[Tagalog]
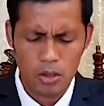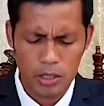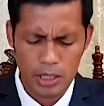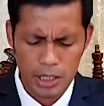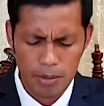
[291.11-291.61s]

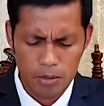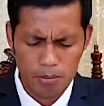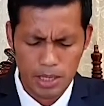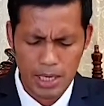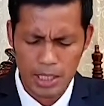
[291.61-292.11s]
kon ang
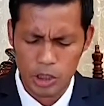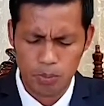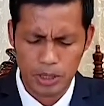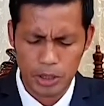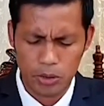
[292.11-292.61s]
imong balang
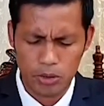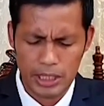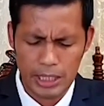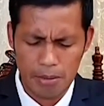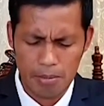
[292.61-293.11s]
espiritu
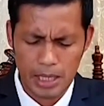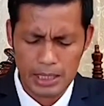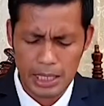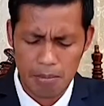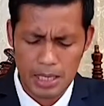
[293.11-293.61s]
dili
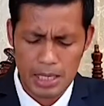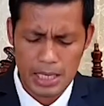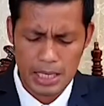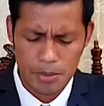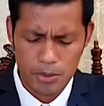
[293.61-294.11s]
magatabang
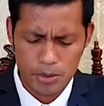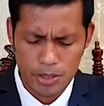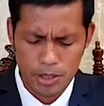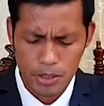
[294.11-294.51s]
kanamo